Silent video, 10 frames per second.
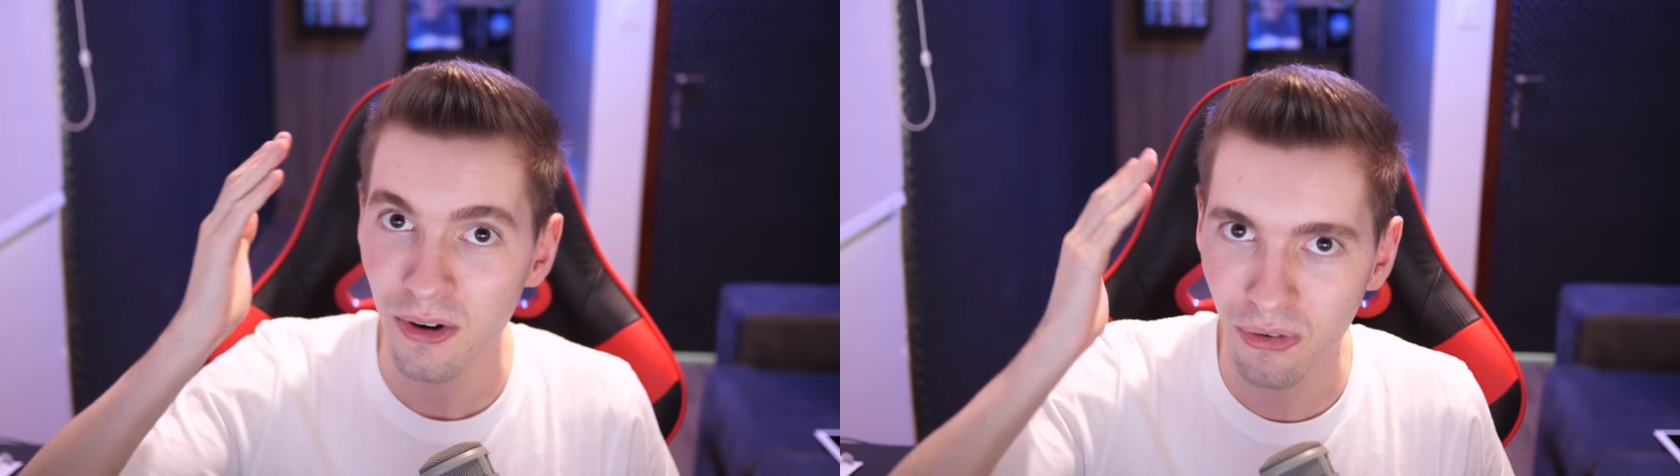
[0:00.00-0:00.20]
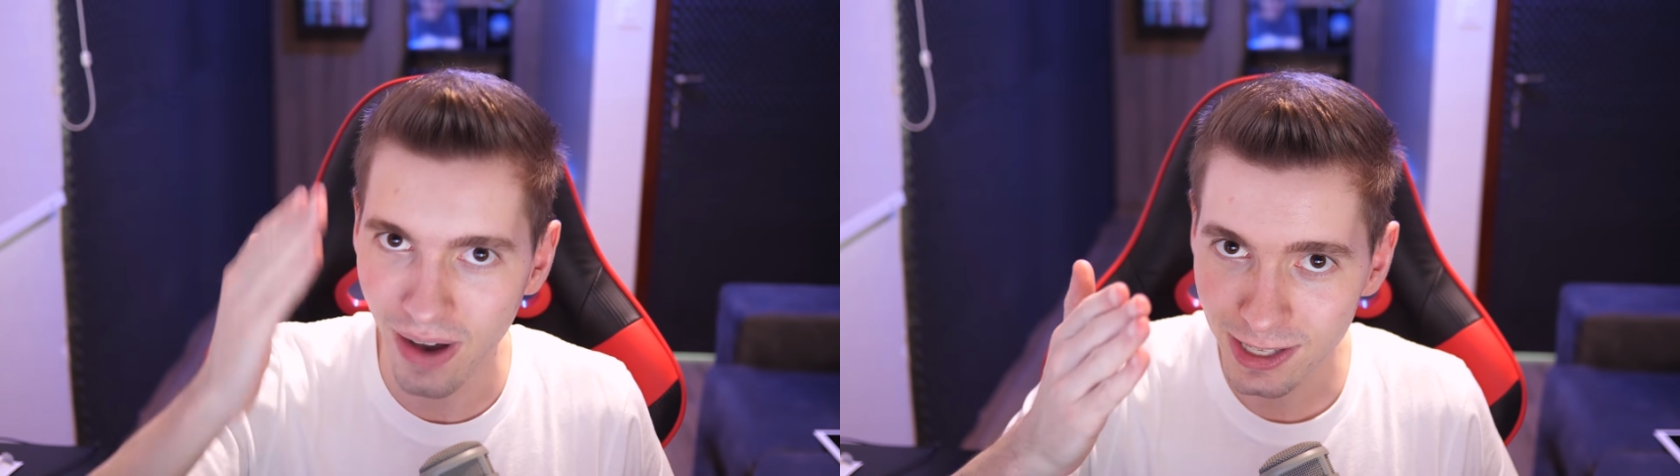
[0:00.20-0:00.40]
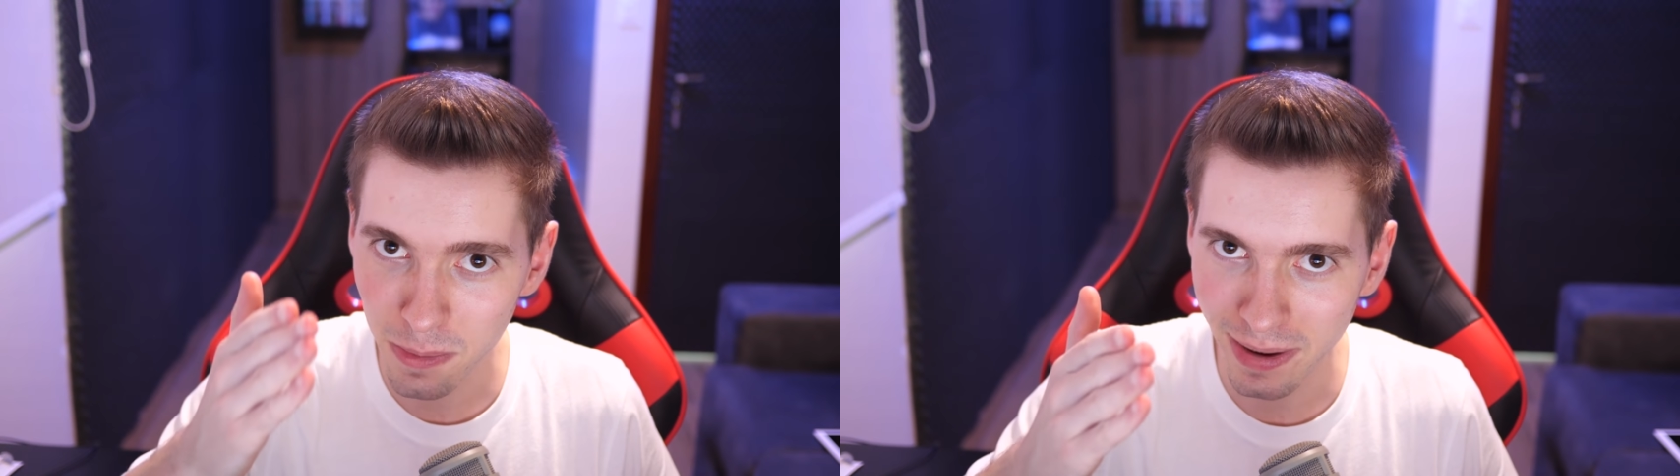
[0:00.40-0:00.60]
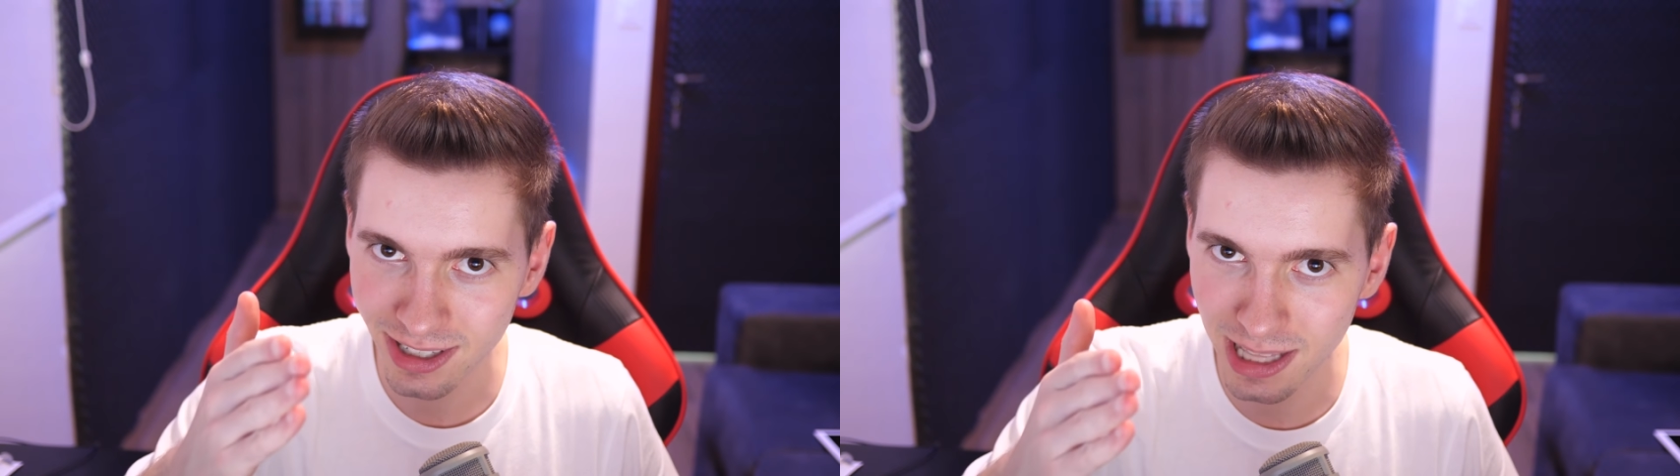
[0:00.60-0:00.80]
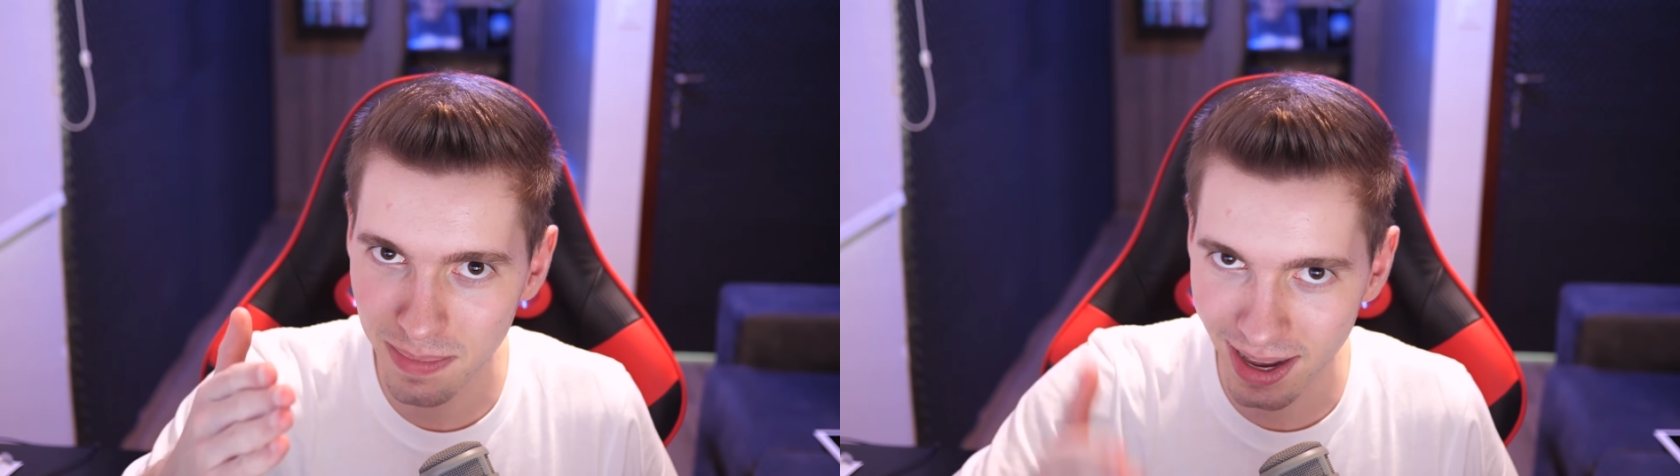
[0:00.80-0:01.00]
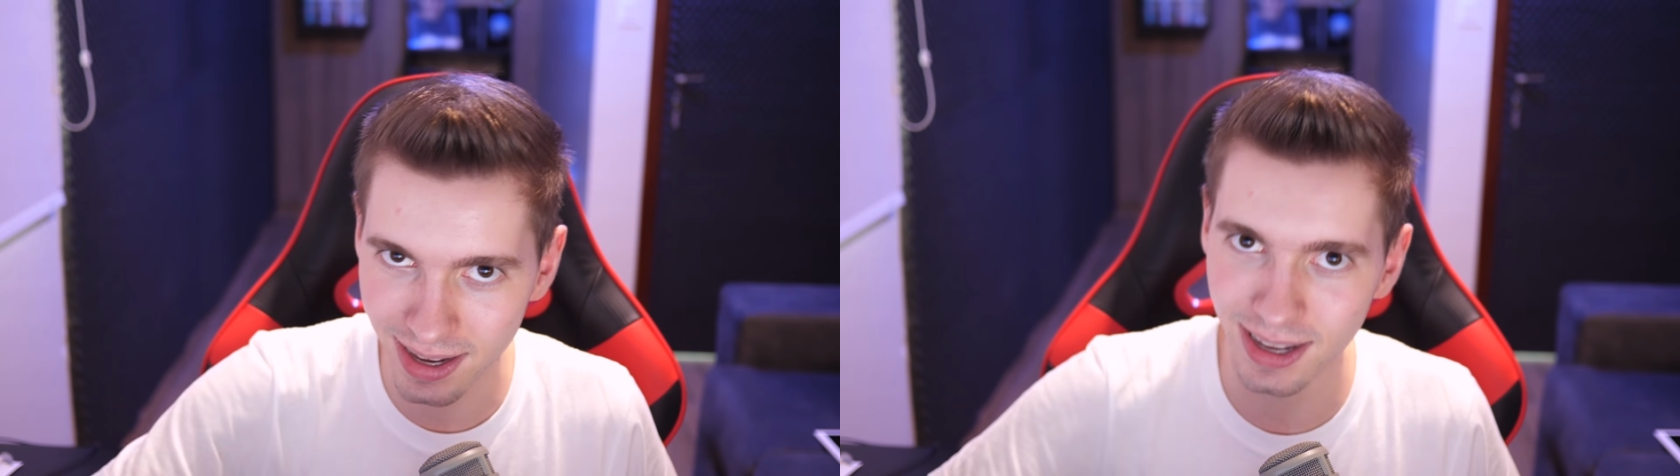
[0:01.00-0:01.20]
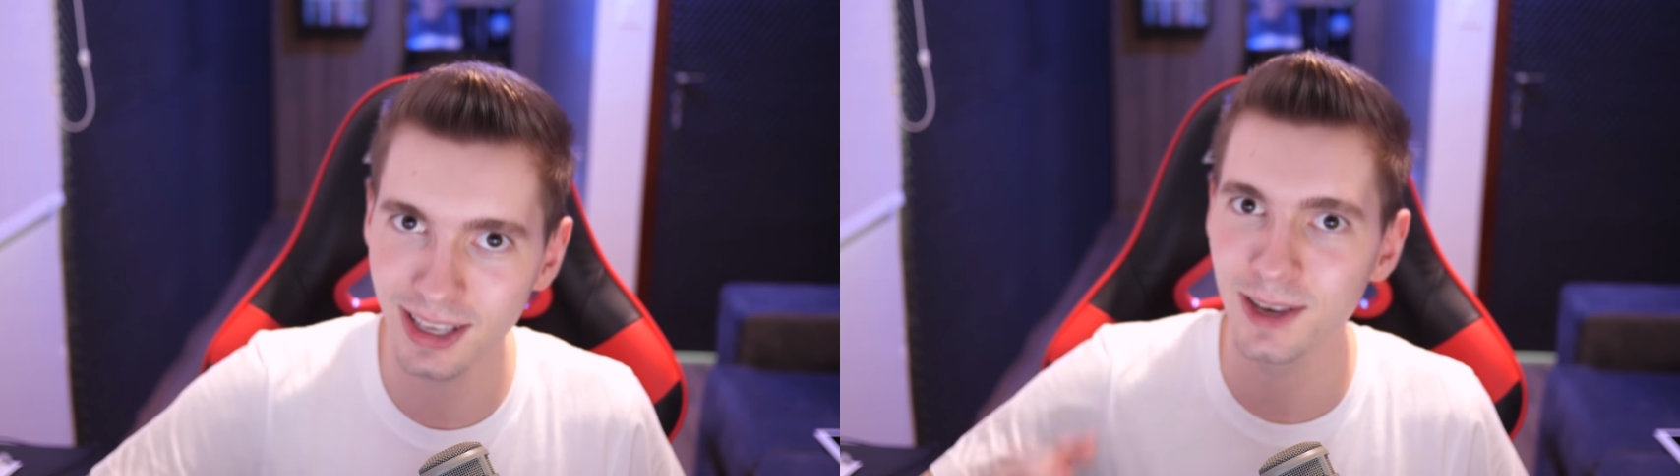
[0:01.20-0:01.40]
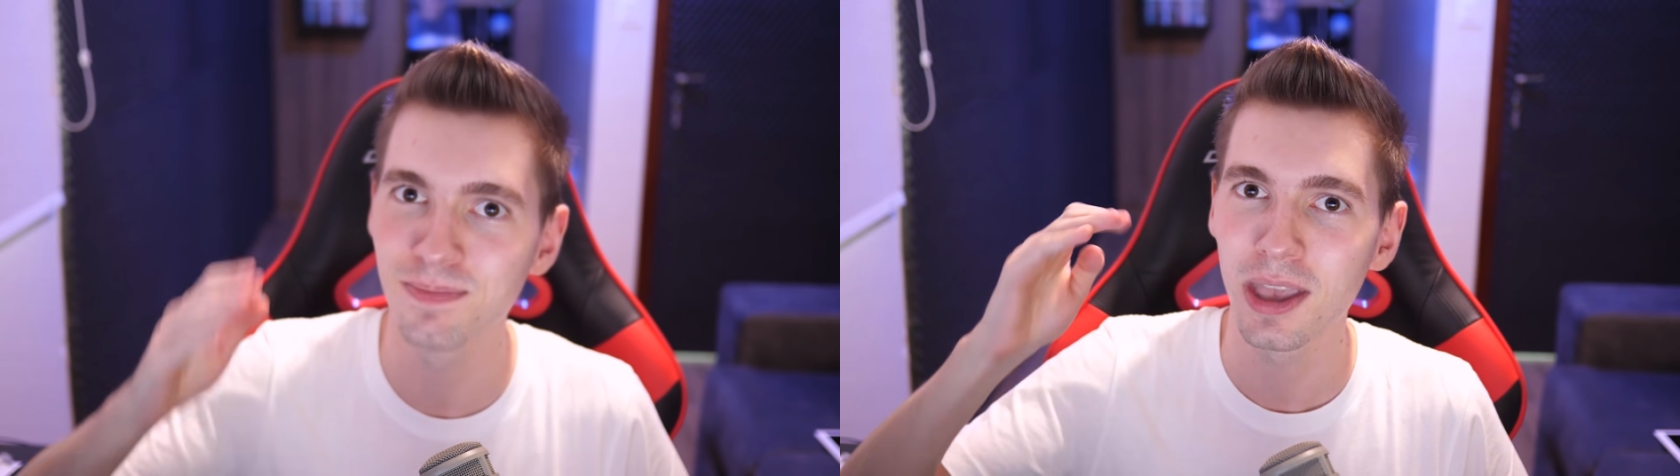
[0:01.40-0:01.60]
Façam parte da minha
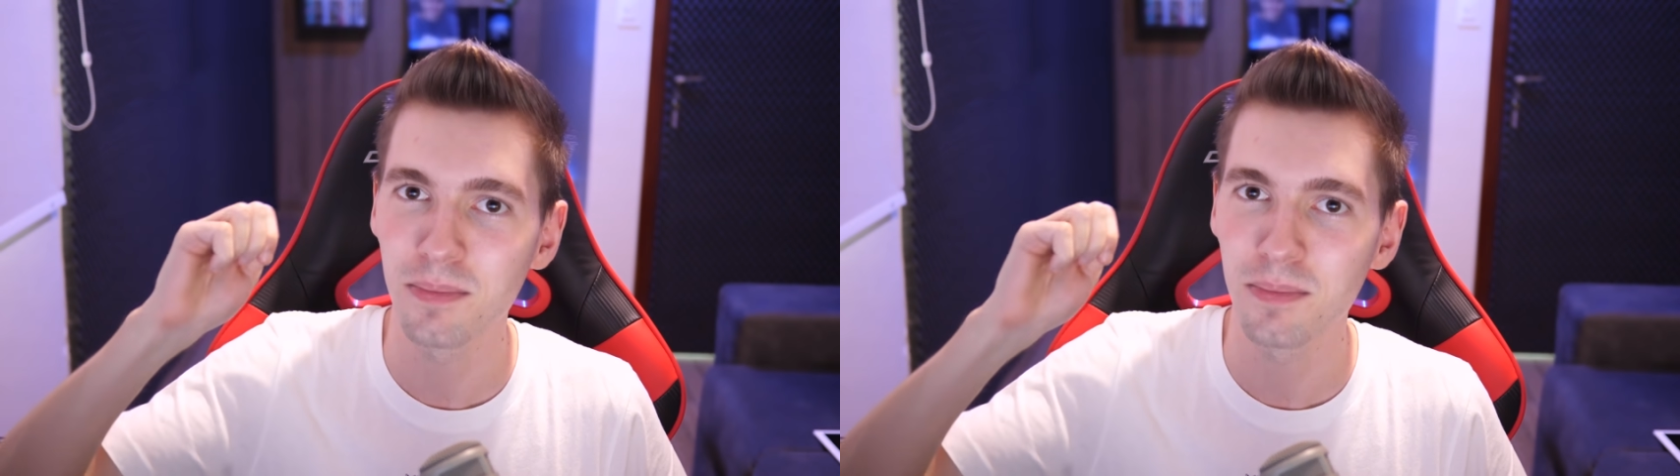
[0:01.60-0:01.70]
gangue,